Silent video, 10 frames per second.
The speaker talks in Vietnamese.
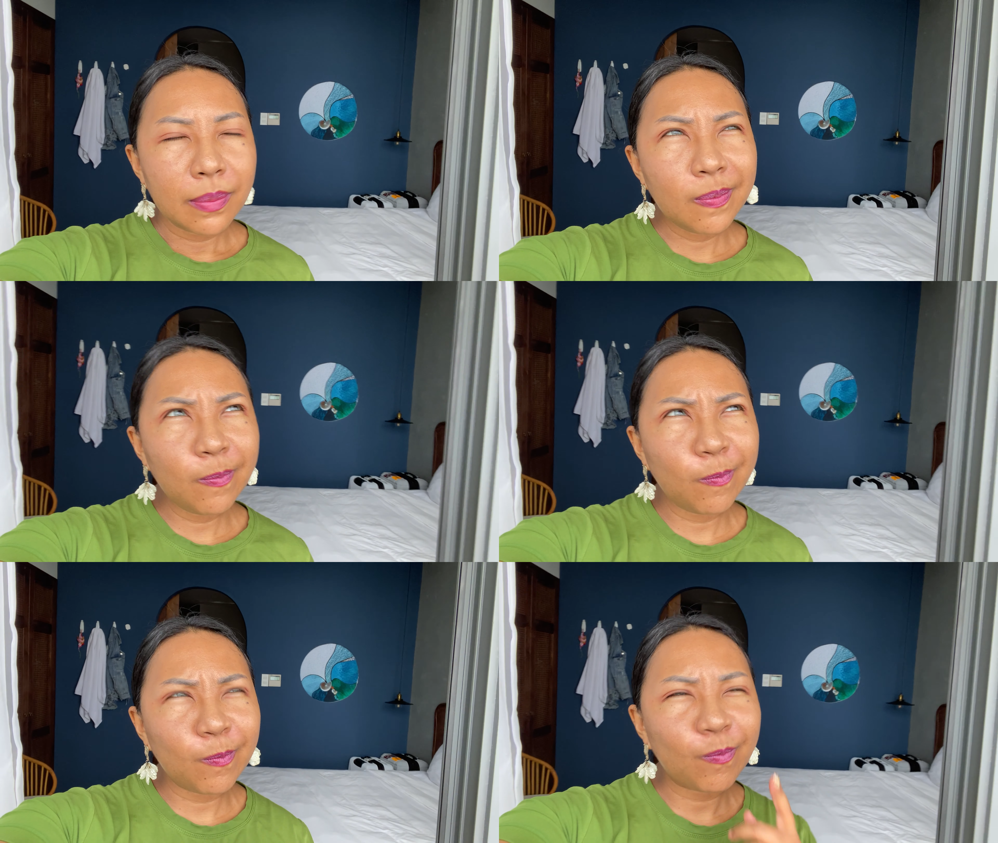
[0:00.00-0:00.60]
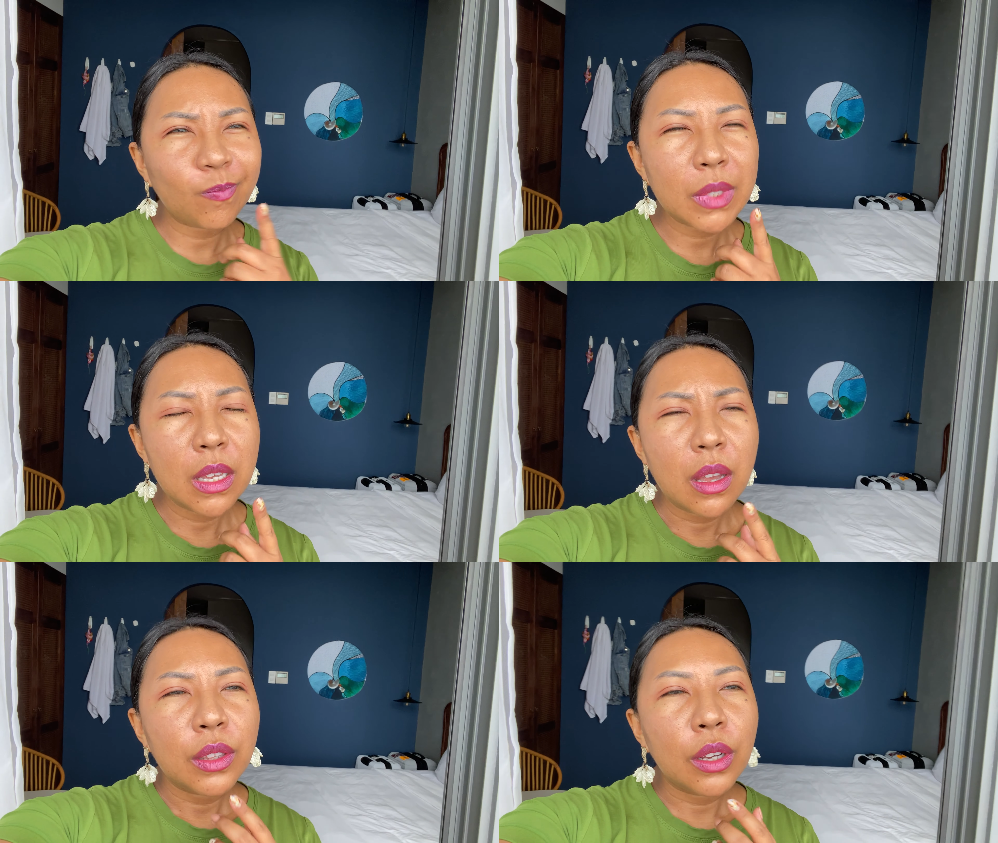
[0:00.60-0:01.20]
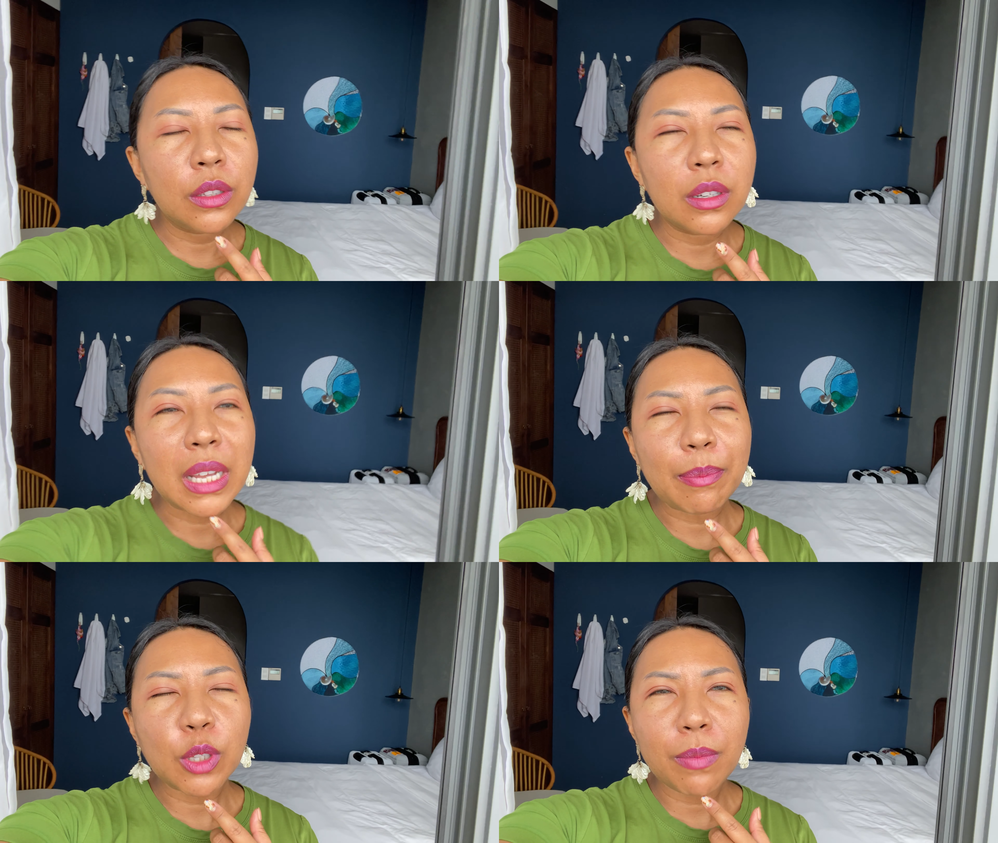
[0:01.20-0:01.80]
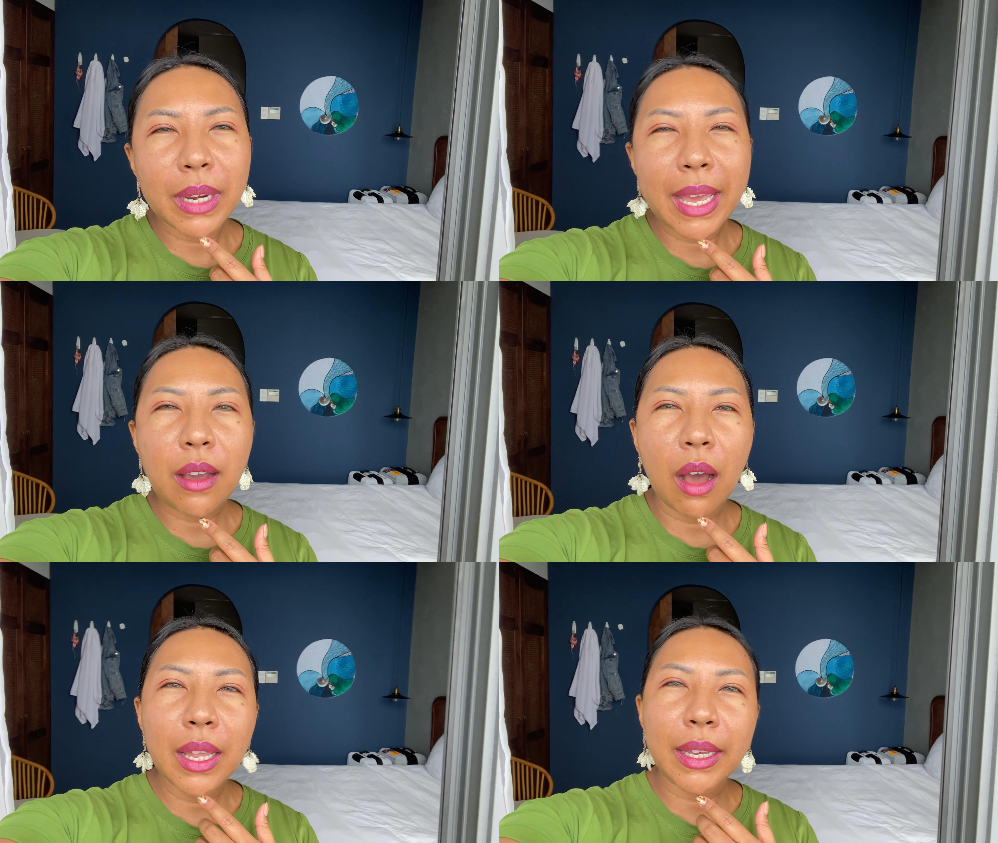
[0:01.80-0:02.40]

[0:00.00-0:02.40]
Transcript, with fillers: hmm, thường thường cảm xúc mình hay có là